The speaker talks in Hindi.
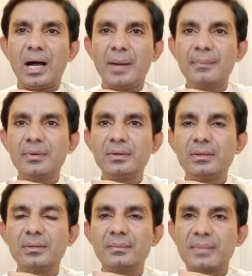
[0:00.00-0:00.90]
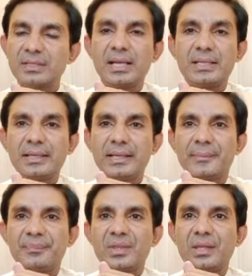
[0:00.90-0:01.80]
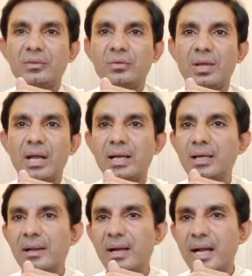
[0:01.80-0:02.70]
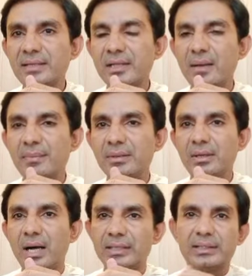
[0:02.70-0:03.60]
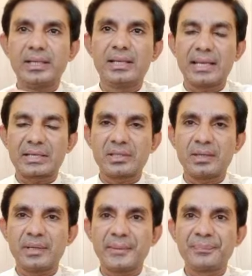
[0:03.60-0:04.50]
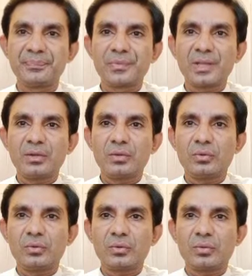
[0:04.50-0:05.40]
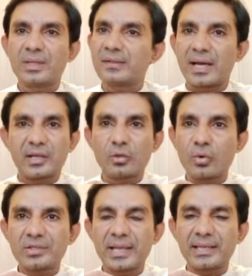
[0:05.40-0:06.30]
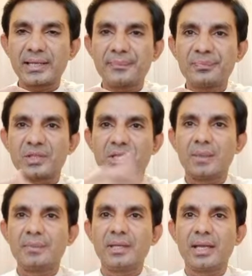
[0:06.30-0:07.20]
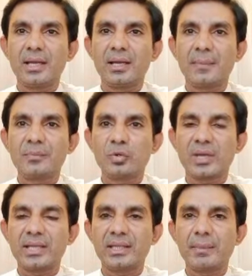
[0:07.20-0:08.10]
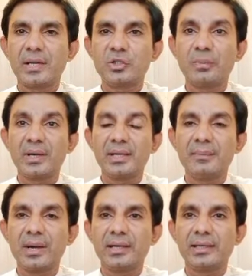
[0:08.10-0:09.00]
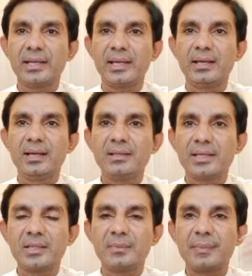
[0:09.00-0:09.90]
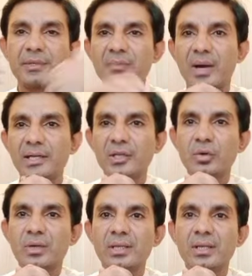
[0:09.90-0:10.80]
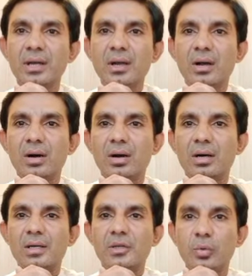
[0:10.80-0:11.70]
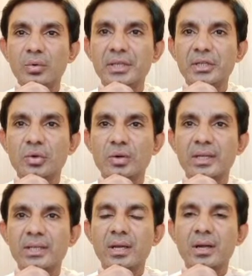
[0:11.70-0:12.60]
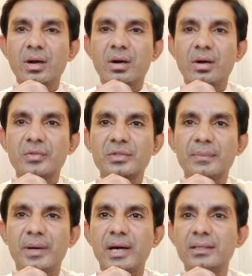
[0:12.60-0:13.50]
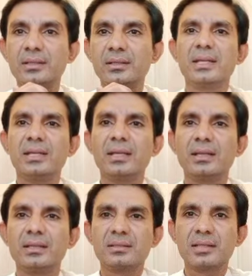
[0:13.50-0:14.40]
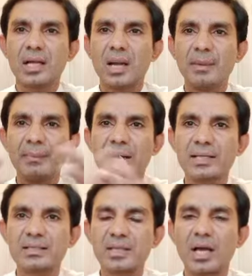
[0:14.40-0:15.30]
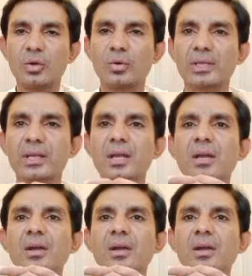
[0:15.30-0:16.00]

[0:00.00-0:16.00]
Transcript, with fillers: अब मसला ये है अगर खान साहब आते हैं इलेक्शन में तो ये सारे दौड़ जाएंगे जितने भी हैं अब जो कहते हैं हमारी जो बड़ी पार्टियाँ हैं जैसे पीपल्स पार्टी हो गई और नून लीग हो गई और उसके बाद के इस्तकाम पाकिस्तान हो गई